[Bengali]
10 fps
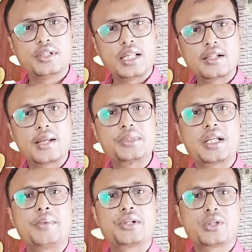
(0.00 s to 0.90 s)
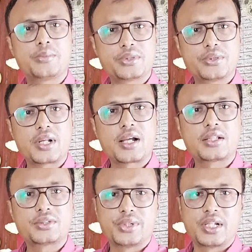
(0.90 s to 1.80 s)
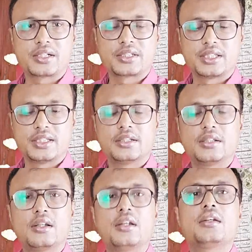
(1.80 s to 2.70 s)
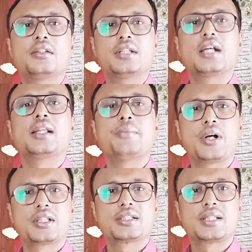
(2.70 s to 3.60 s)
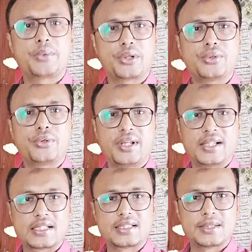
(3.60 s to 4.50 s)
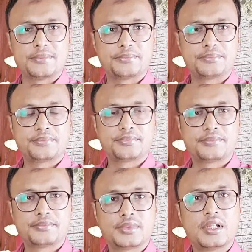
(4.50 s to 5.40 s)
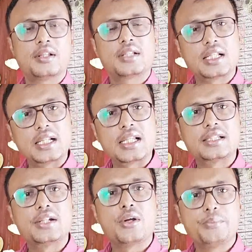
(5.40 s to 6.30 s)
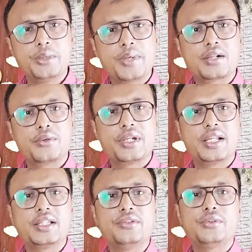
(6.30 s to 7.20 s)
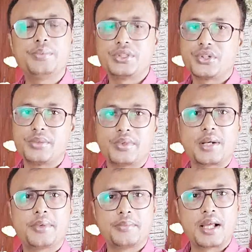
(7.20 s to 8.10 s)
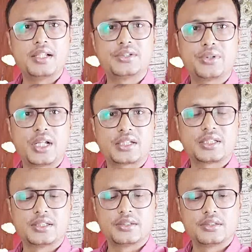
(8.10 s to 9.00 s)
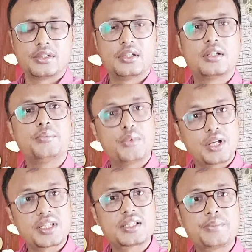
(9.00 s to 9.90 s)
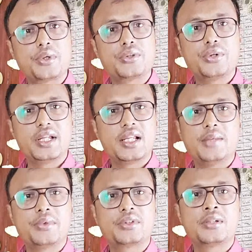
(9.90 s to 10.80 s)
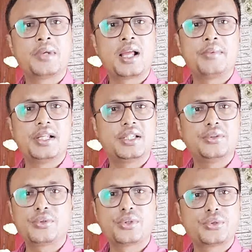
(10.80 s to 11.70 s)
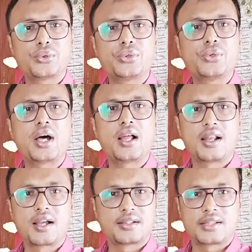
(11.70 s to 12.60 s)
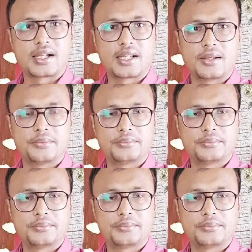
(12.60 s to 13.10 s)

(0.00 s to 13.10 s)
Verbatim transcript: দেখলাম যে আমার সমস্ত টাকা চলে আসছে যাদের মহাশাসা বন্ধ হয়ে গেছে তাদের ক্ষেত্রে নব্বই ভাগ লোকেরই কিন্তু পিছনের মোকাবল মালে চলে আসে মহাশাসা বন্ধ হয়ে গেলে মুক্ত বলা আমলে কিন্তু কোনো তথ্য হালনাগাদ থাকে না